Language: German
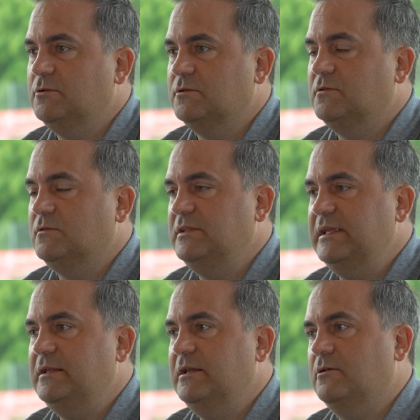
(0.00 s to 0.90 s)
Und, und ich
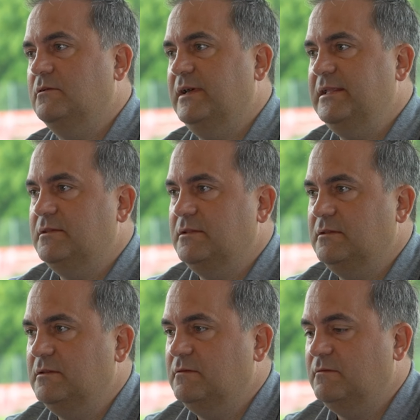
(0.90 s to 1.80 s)
denke auch in,
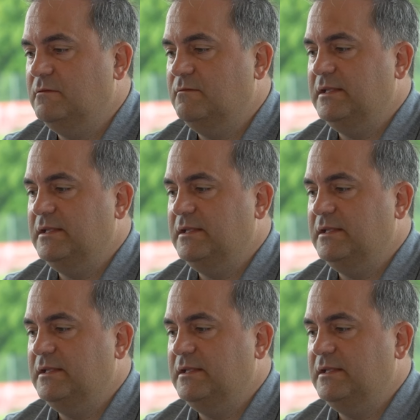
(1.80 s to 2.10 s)
weiteren, in, in